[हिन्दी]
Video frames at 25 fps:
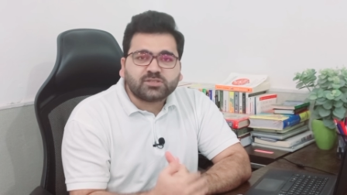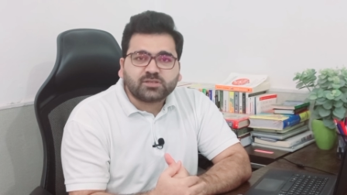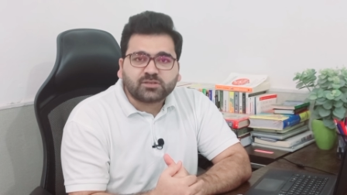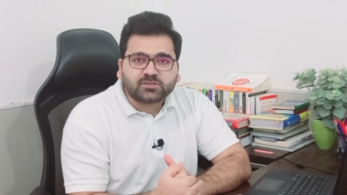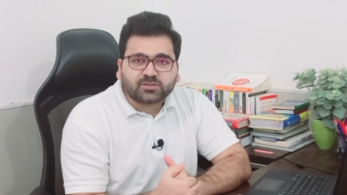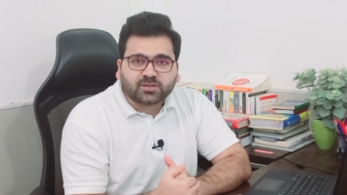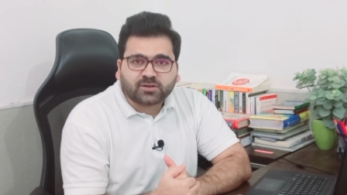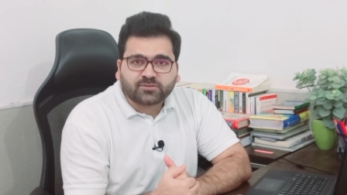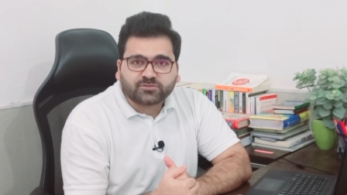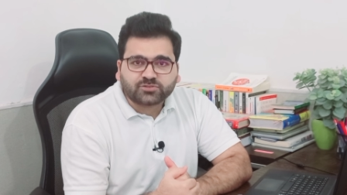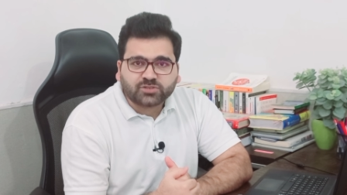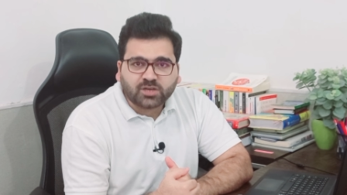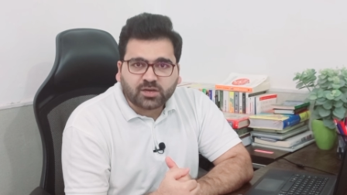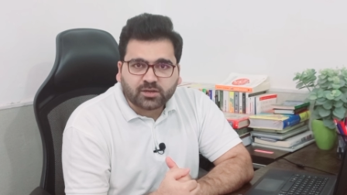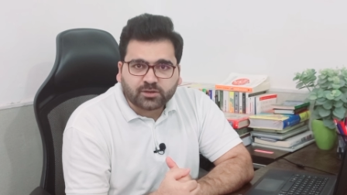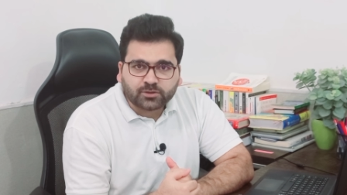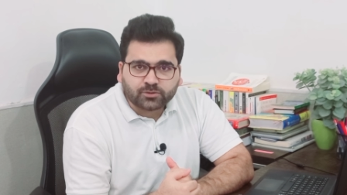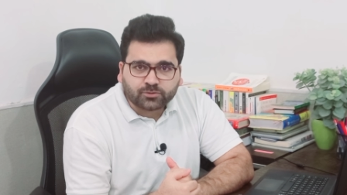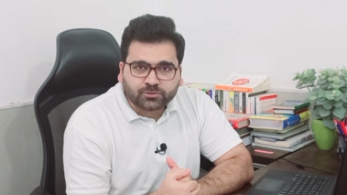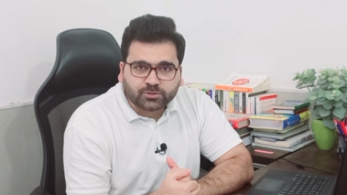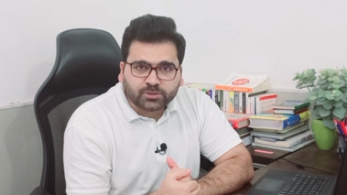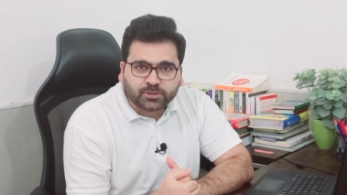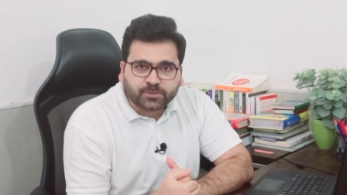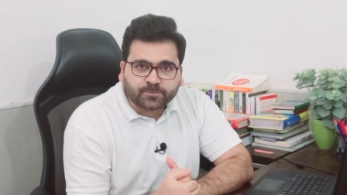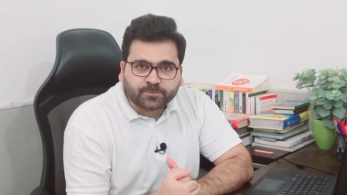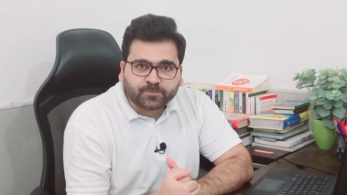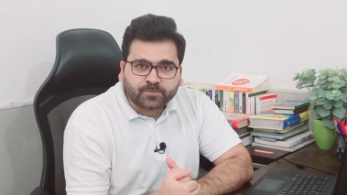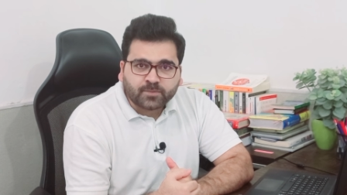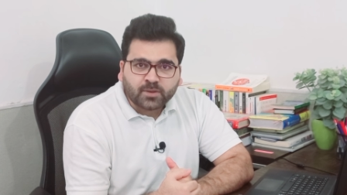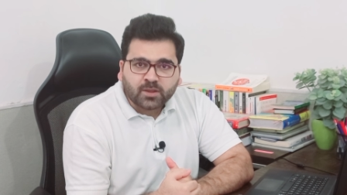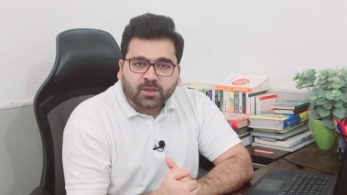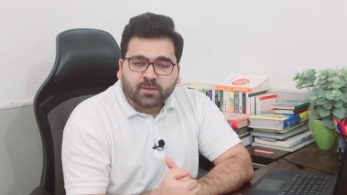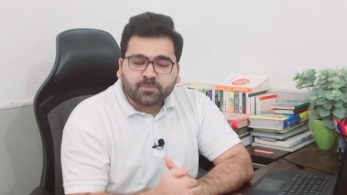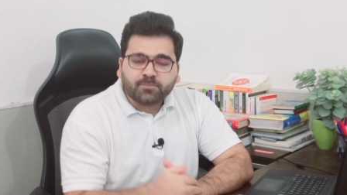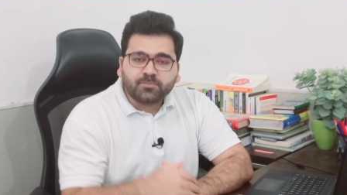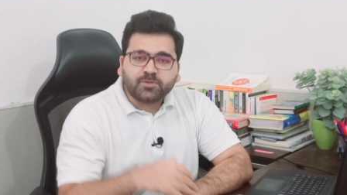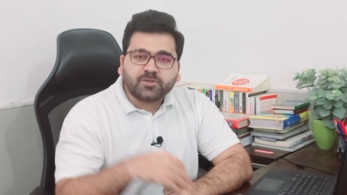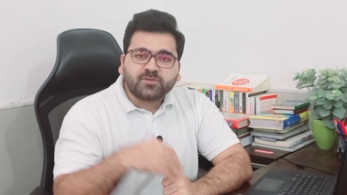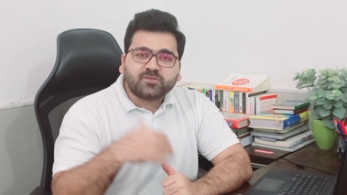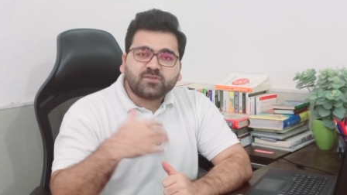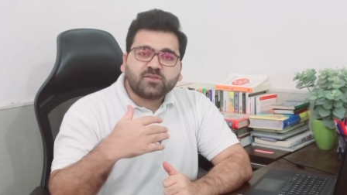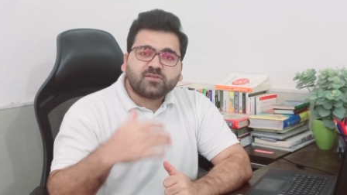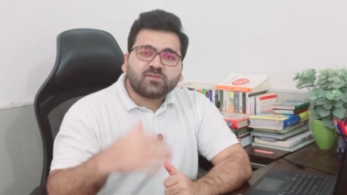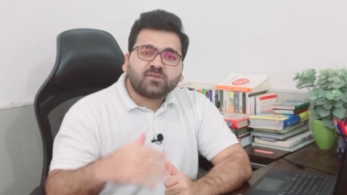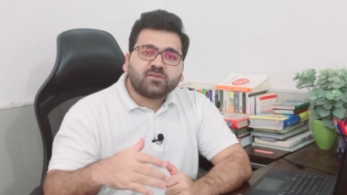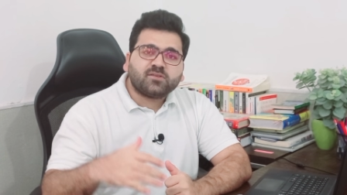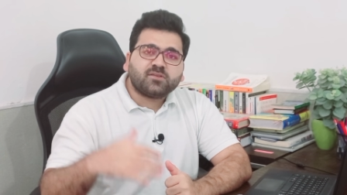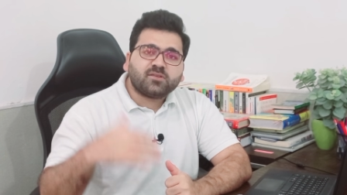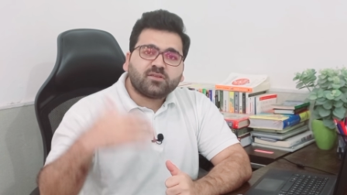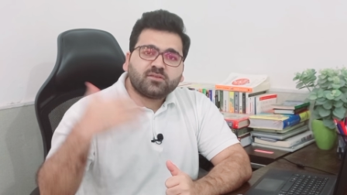तरफ जा रहे होते हैं
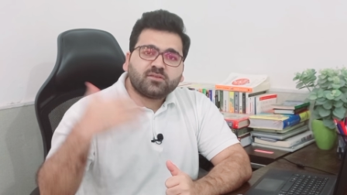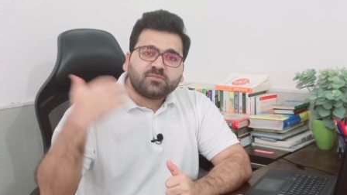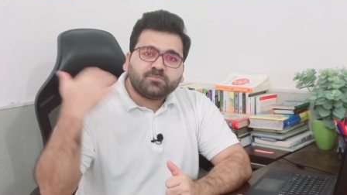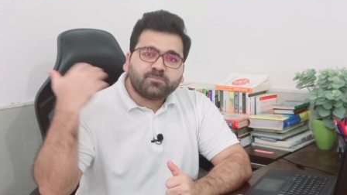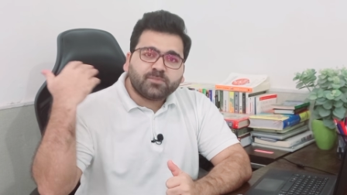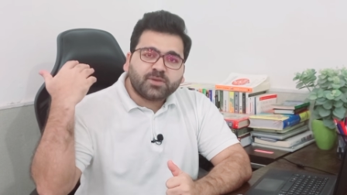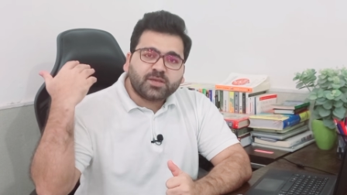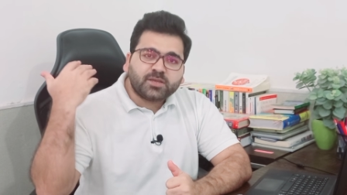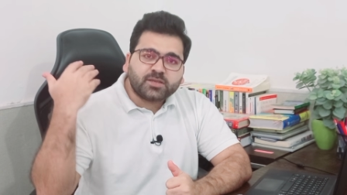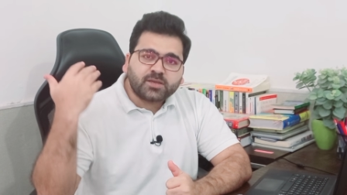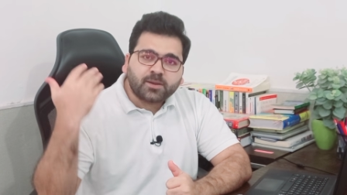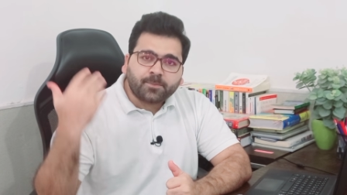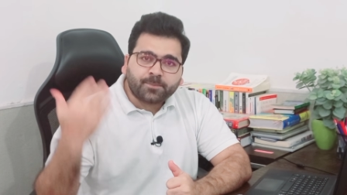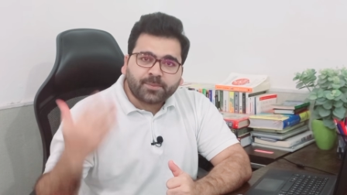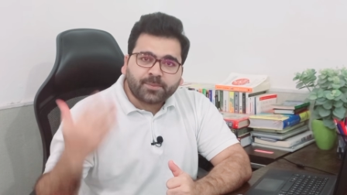बिजनेसेस में या